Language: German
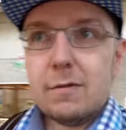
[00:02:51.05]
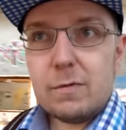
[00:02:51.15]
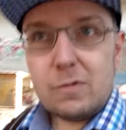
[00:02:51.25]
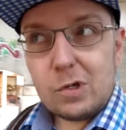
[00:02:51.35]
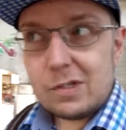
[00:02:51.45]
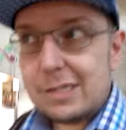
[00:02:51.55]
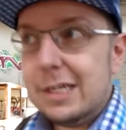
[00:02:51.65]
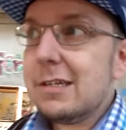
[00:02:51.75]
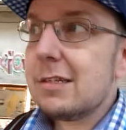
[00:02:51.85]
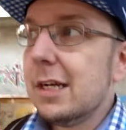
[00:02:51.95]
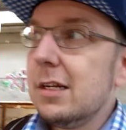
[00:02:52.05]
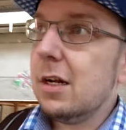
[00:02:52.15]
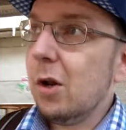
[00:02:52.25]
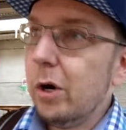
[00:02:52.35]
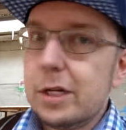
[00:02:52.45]
suggestiert
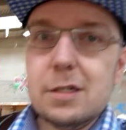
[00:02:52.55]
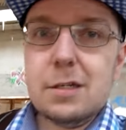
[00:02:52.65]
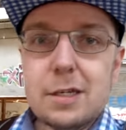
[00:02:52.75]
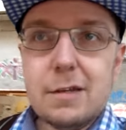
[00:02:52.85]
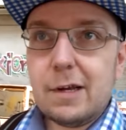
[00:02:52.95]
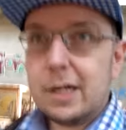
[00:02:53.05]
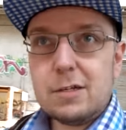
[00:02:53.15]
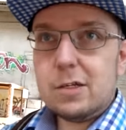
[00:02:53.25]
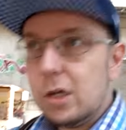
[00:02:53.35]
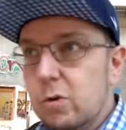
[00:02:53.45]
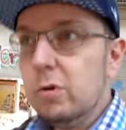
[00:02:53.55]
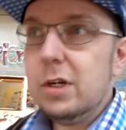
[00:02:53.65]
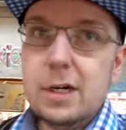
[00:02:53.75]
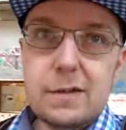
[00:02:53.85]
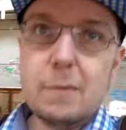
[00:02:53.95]
den Leuten, ihr seid der
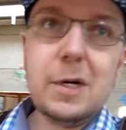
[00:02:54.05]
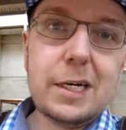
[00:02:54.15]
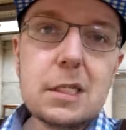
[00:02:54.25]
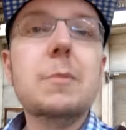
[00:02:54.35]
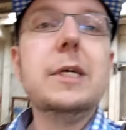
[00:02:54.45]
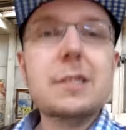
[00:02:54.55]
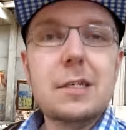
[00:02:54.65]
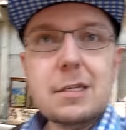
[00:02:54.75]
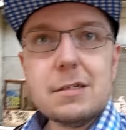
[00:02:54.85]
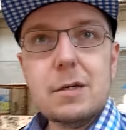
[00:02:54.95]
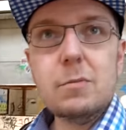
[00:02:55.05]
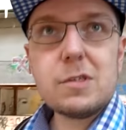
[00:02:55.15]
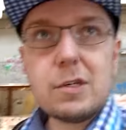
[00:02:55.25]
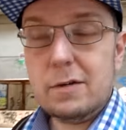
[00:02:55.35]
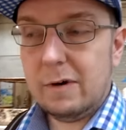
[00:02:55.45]
coole Samariter im Internet, ihr
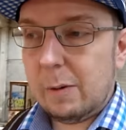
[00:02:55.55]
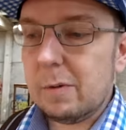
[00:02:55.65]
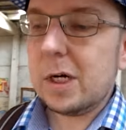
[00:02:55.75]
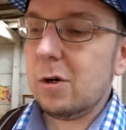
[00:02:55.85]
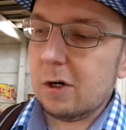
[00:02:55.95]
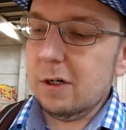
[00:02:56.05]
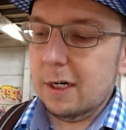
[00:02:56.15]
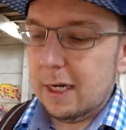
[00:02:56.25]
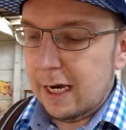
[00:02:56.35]
müsst keine Werbung mehr gucken.